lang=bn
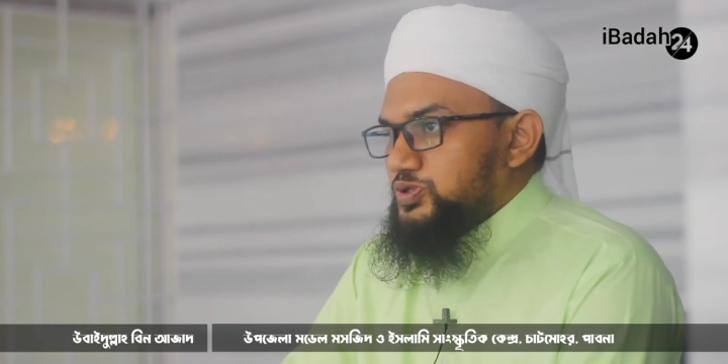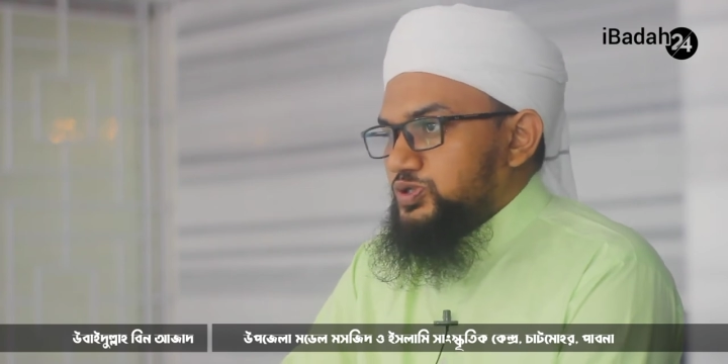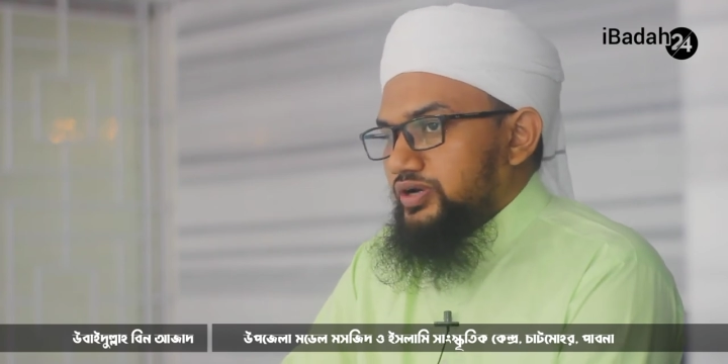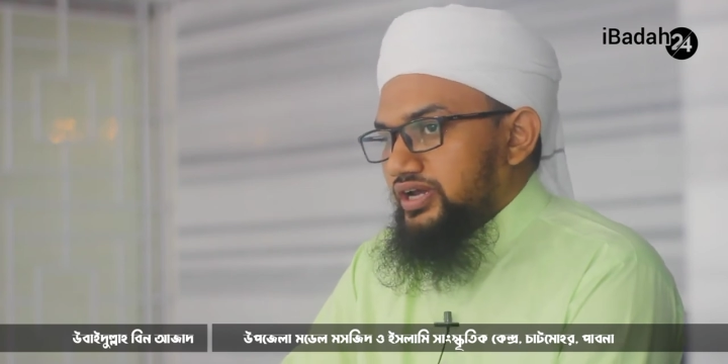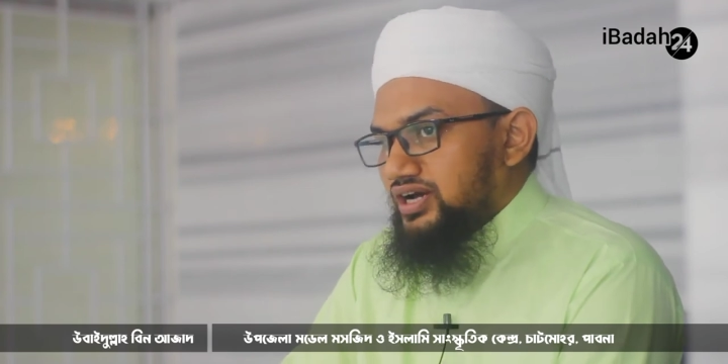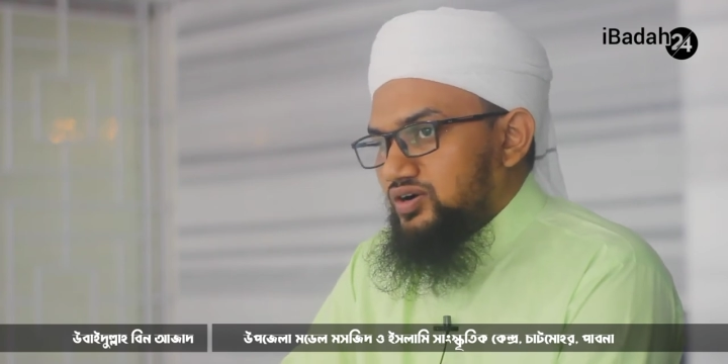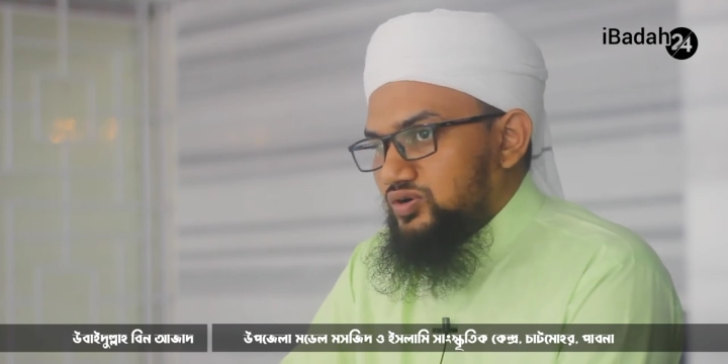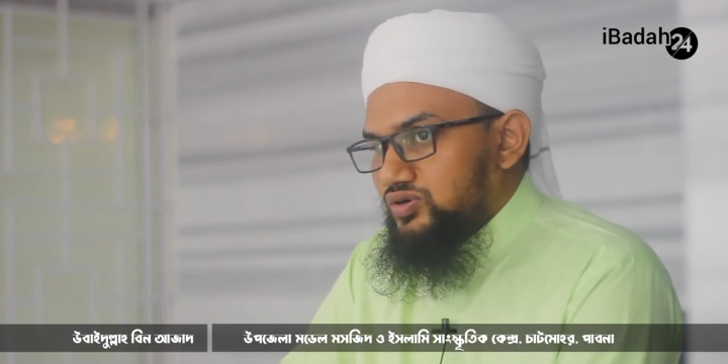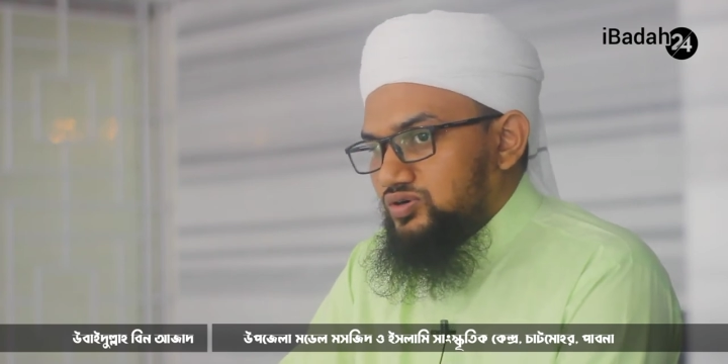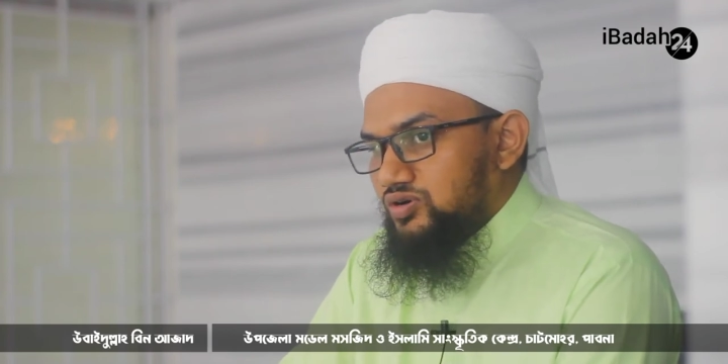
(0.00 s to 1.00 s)
পশু কেনা
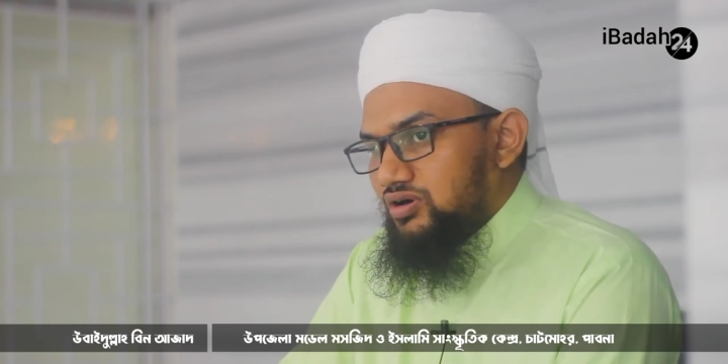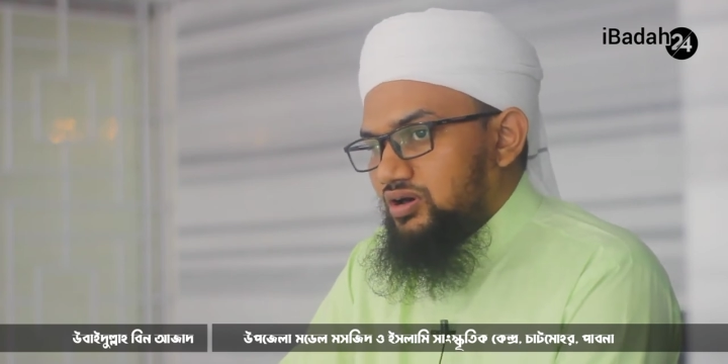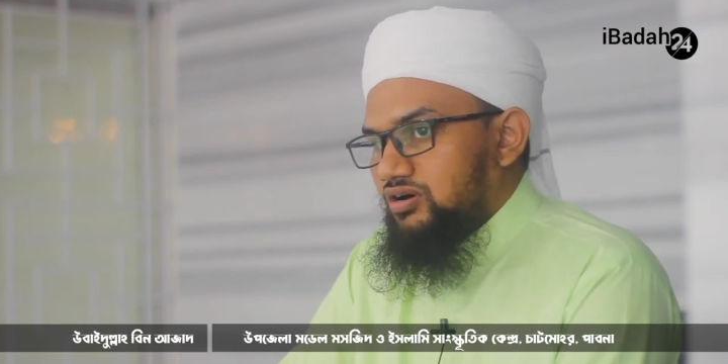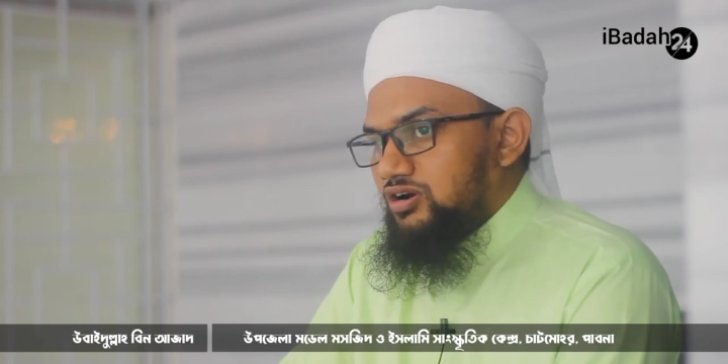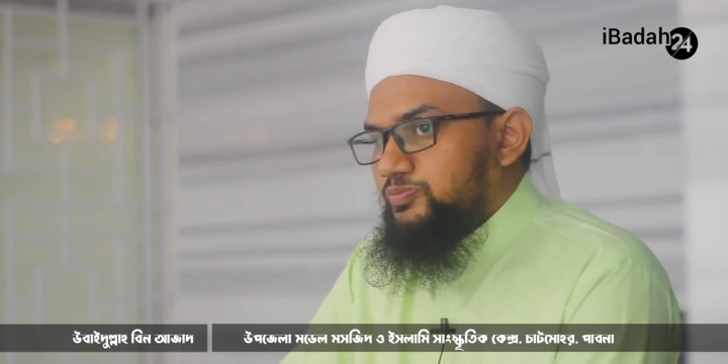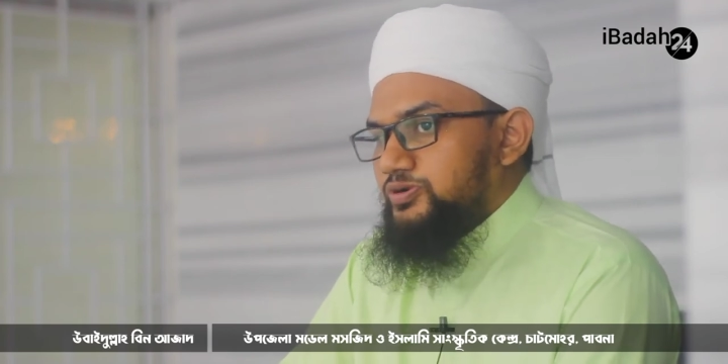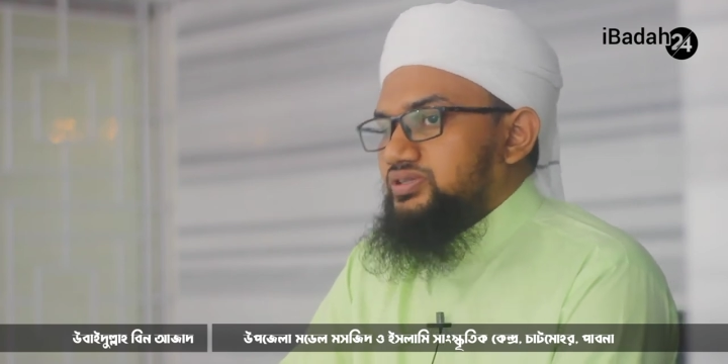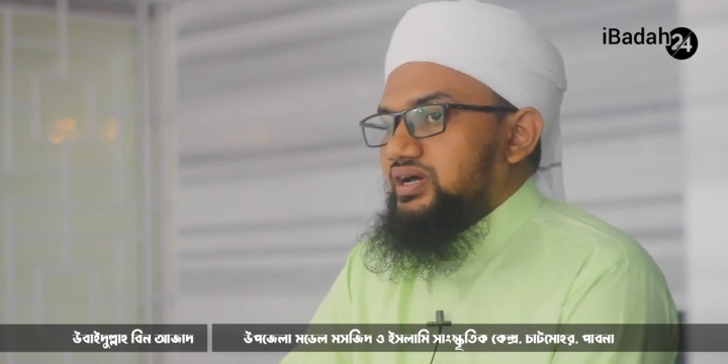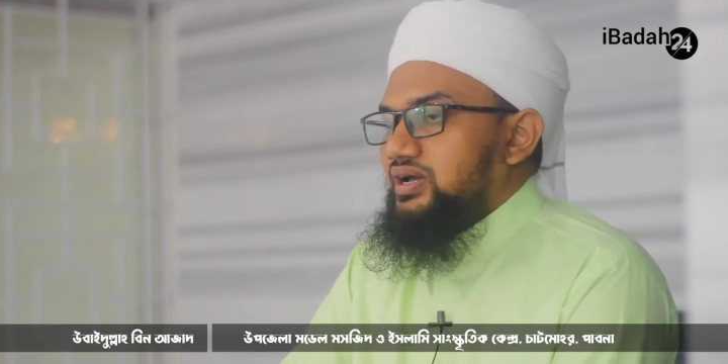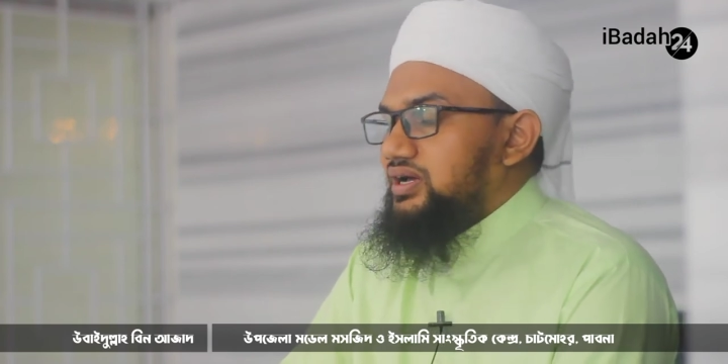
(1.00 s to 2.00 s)
হলো ক্রয় করার পর
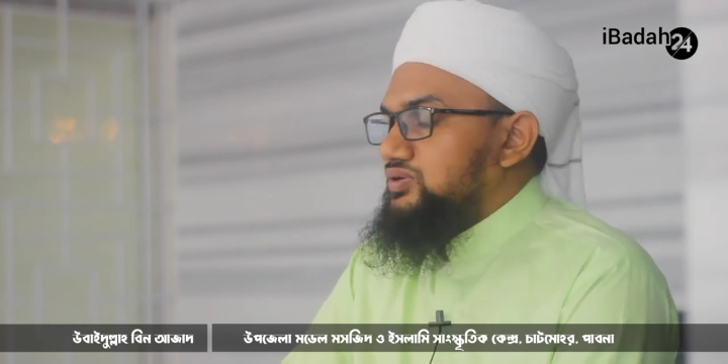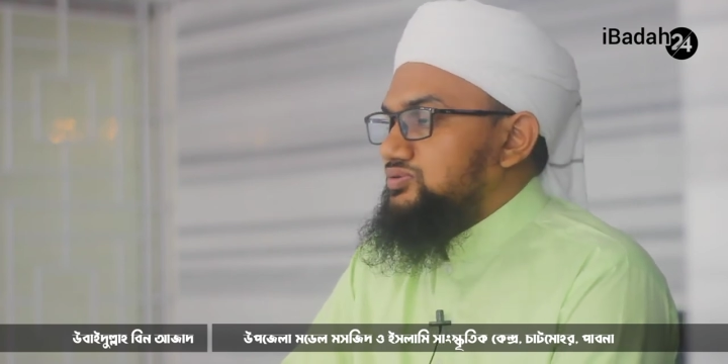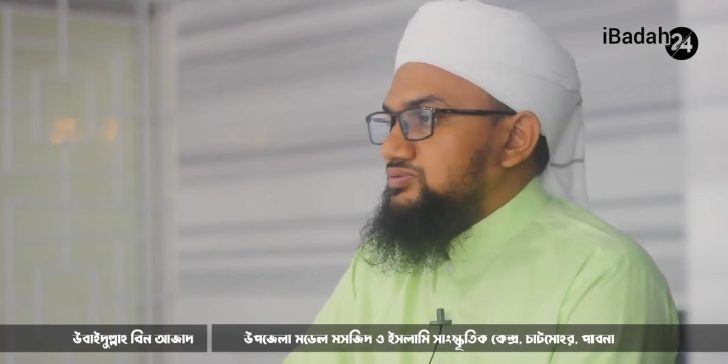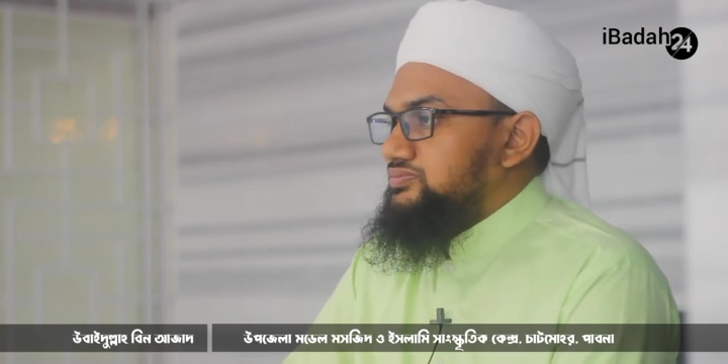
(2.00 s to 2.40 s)
দেখা গেল